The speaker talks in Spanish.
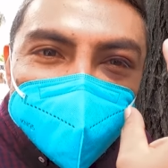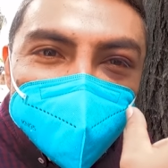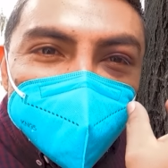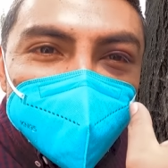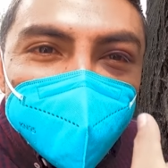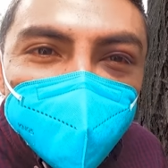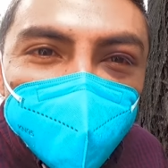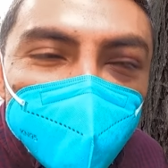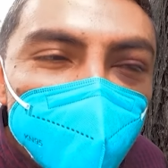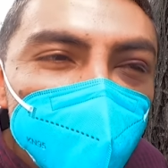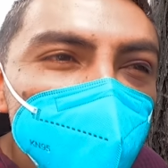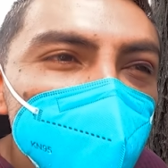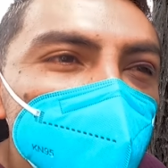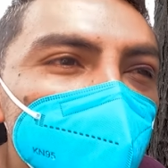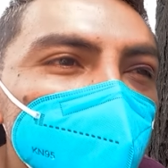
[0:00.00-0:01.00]
cerrado el
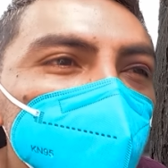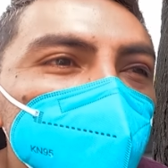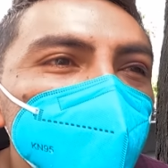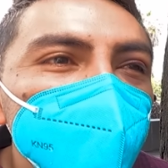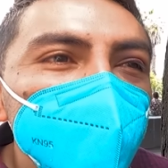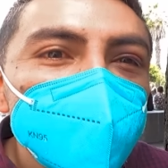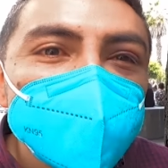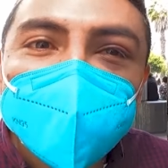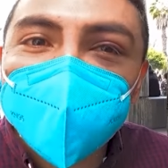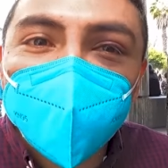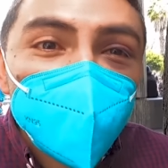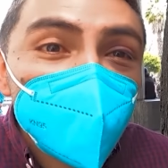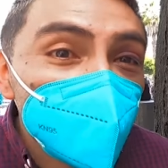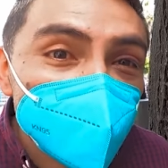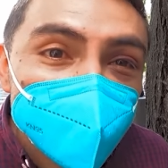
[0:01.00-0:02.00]
ojo, no sé
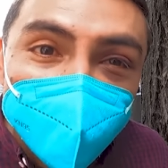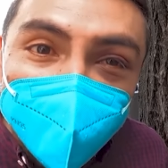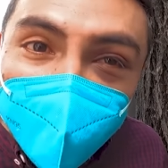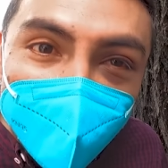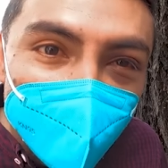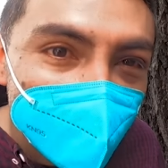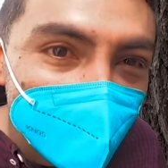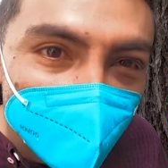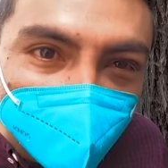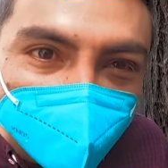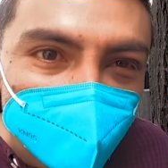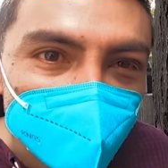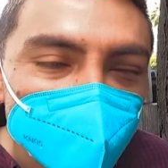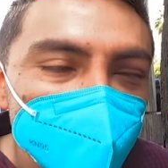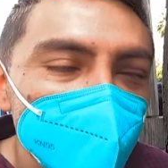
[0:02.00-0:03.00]
cómo llegué a la
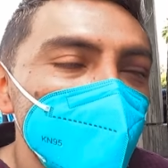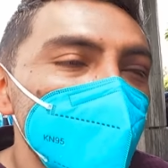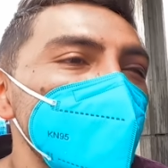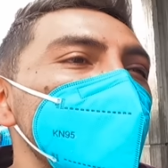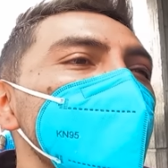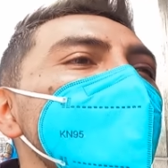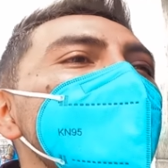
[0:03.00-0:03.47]
casa, en serio.